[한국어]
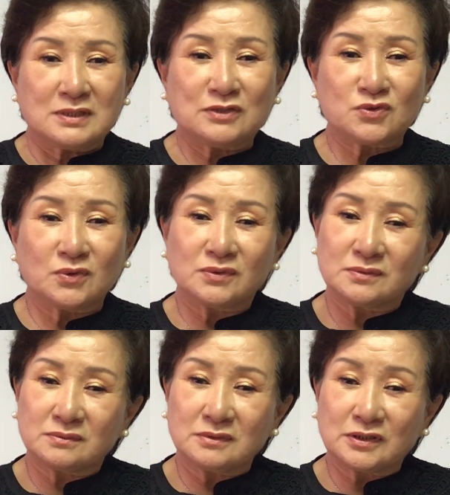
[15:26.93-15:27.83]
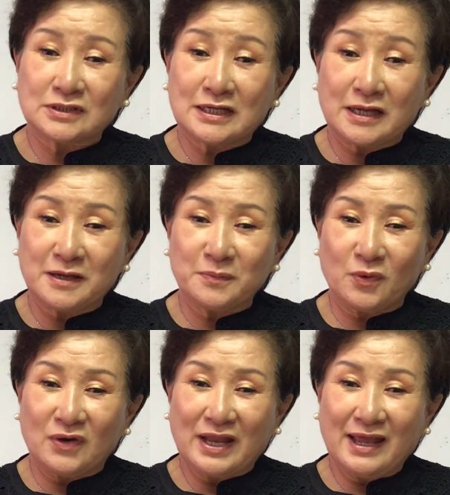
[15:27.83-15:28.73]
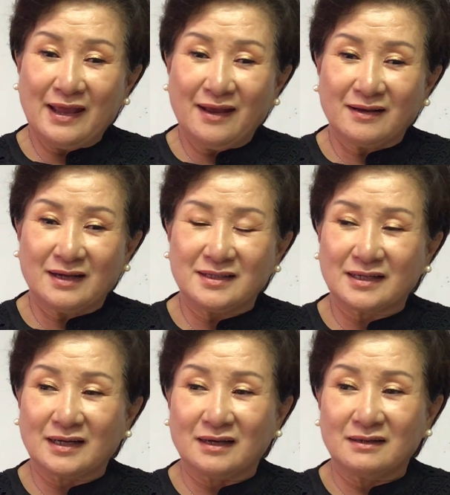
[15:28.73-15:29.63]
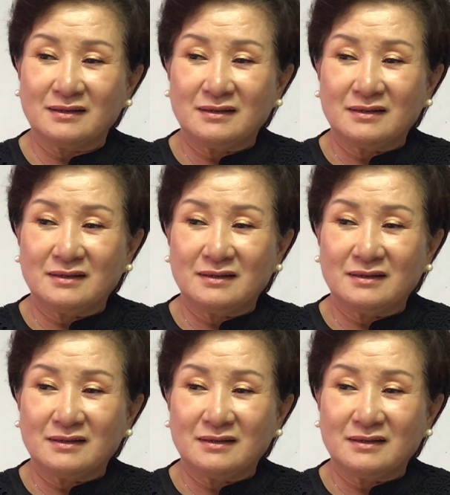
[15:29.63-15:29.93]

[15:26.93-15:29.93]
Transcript: 찬송 이거 따라 해볼래? 하니까